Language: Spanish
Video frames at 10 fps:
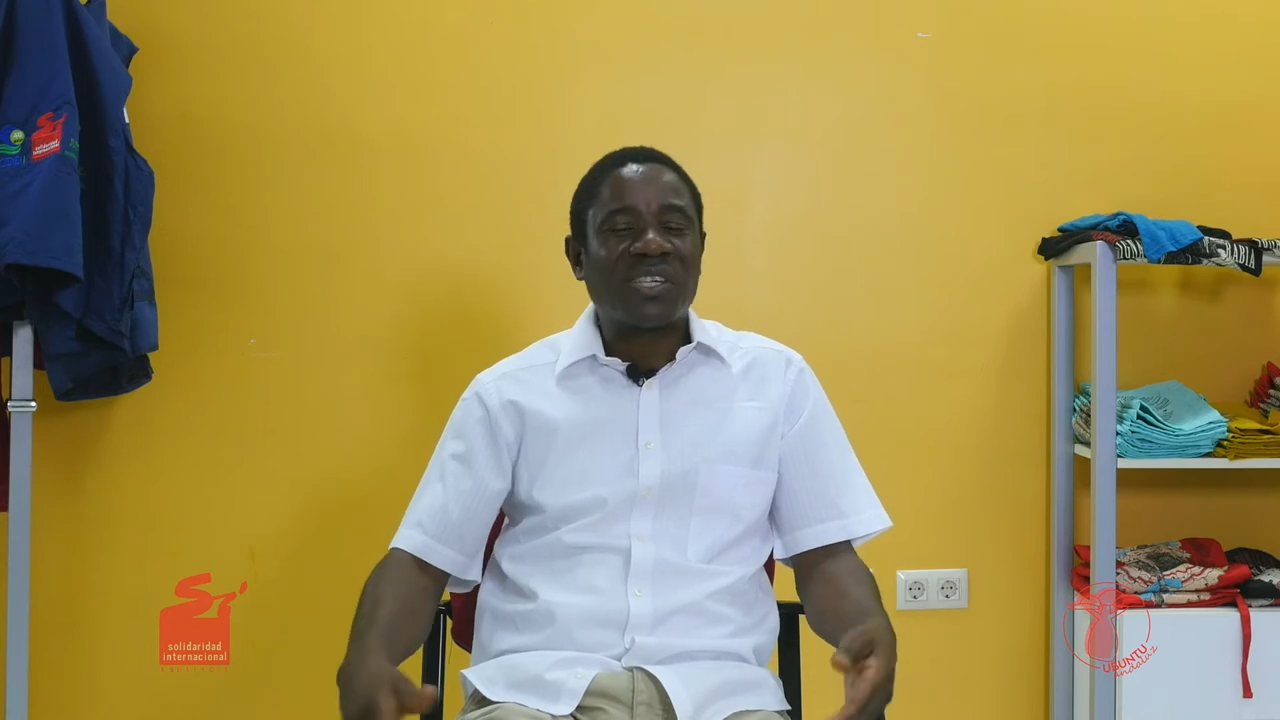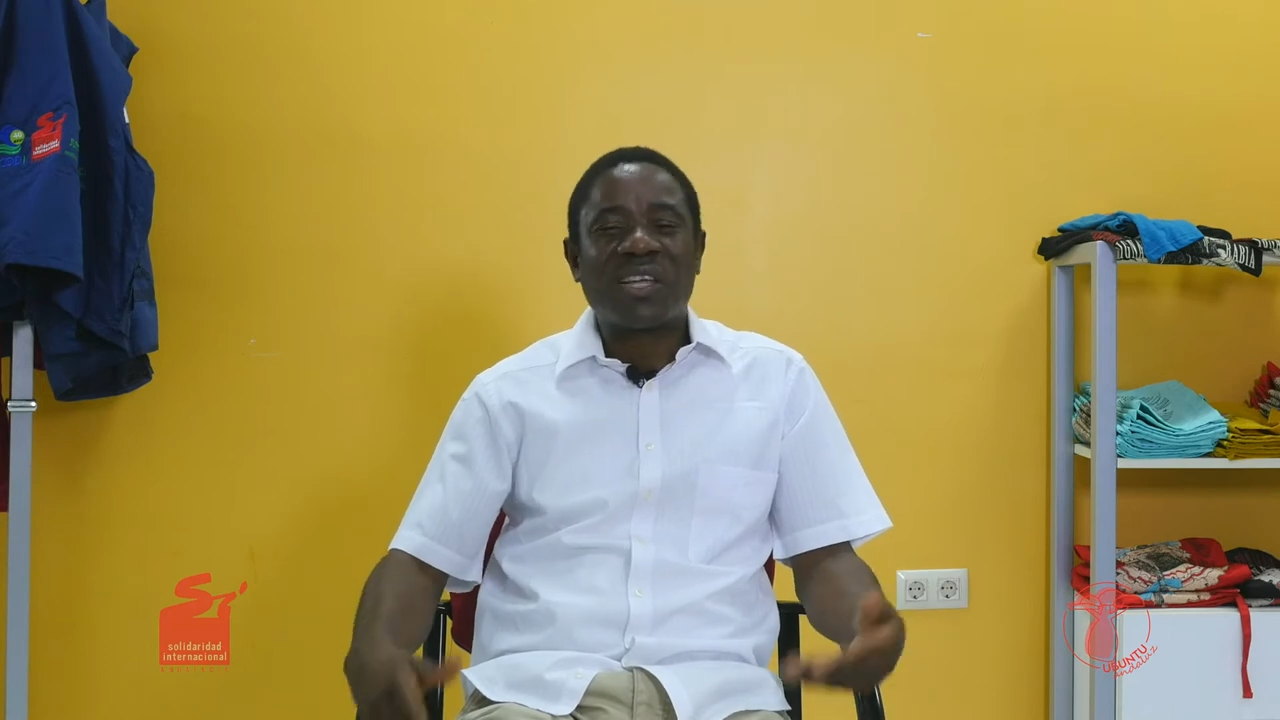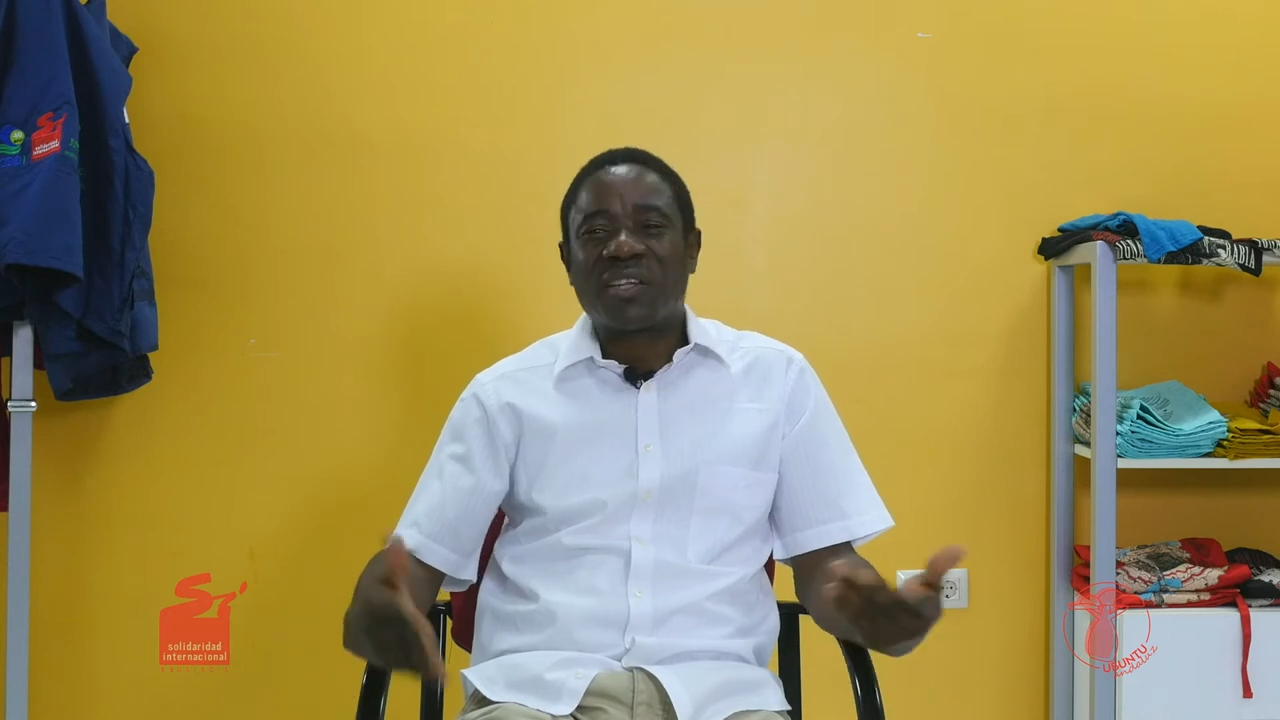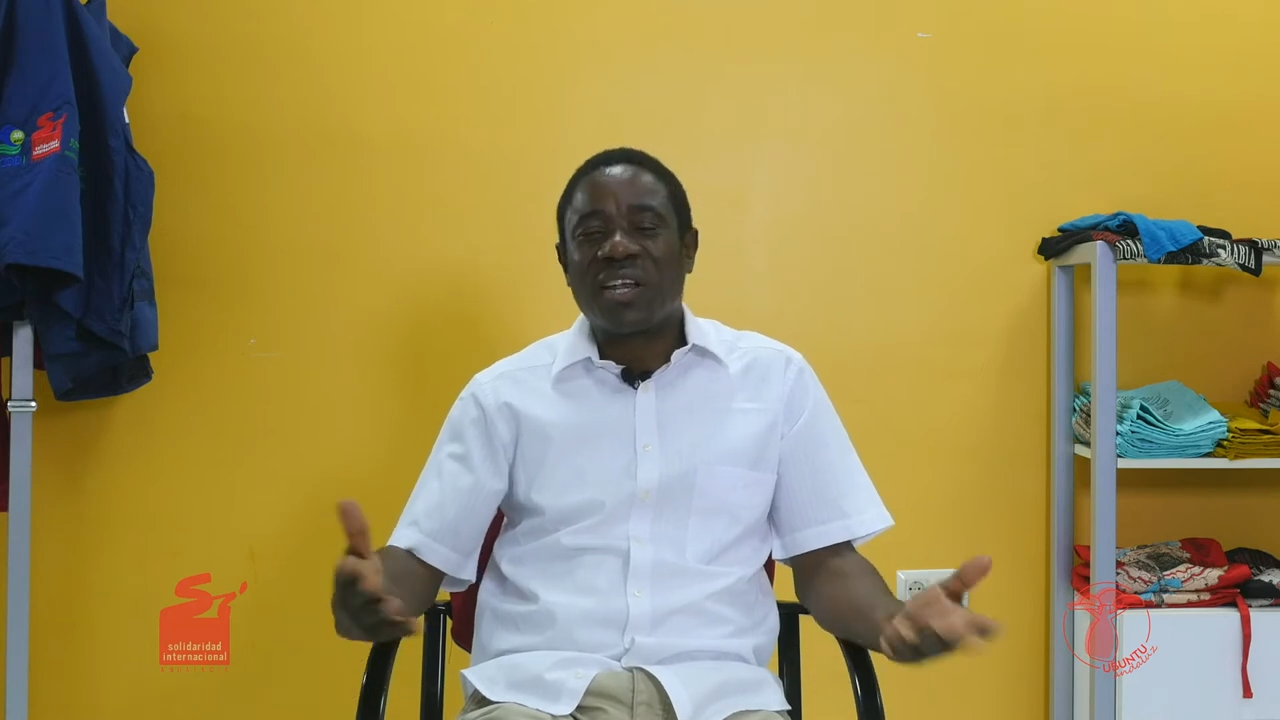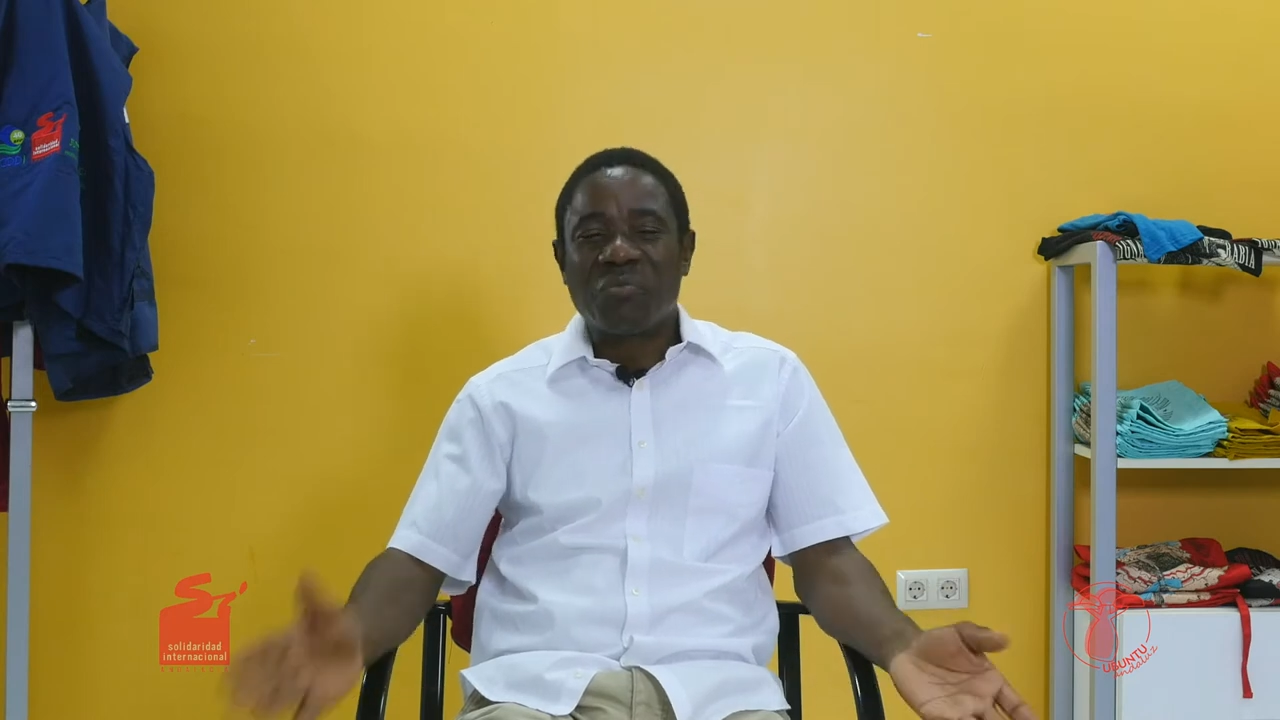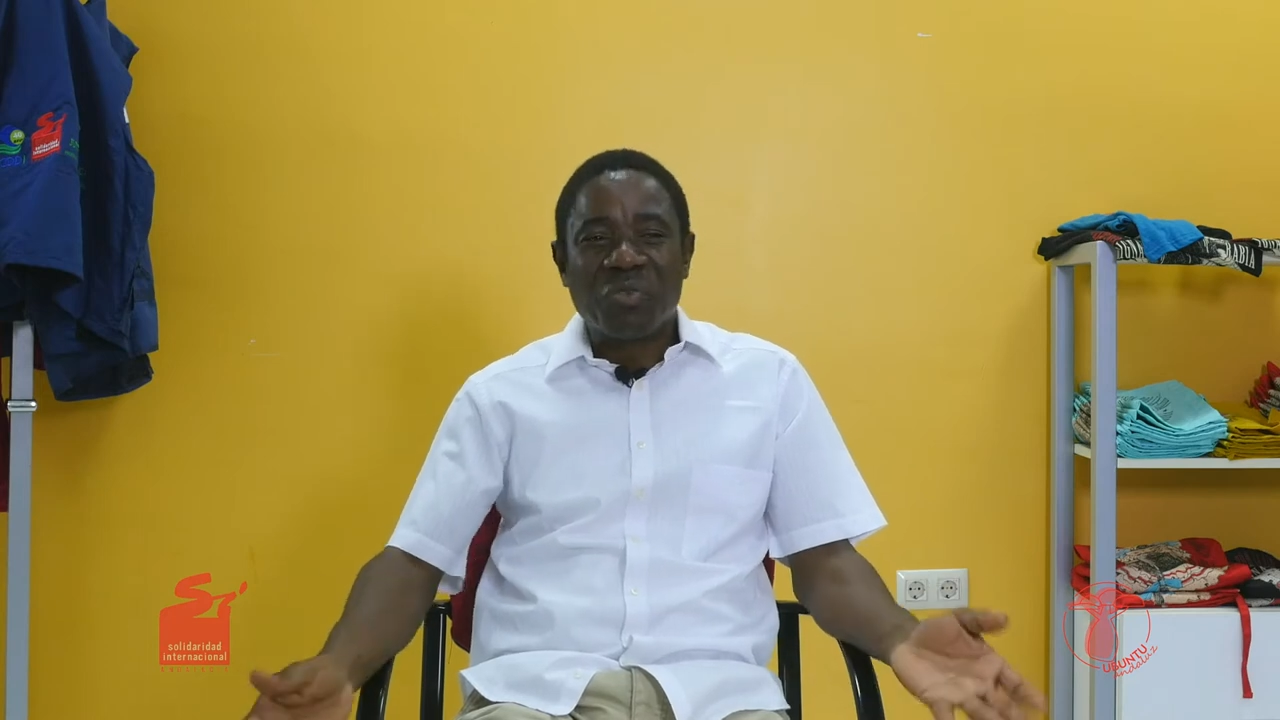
si hay tele en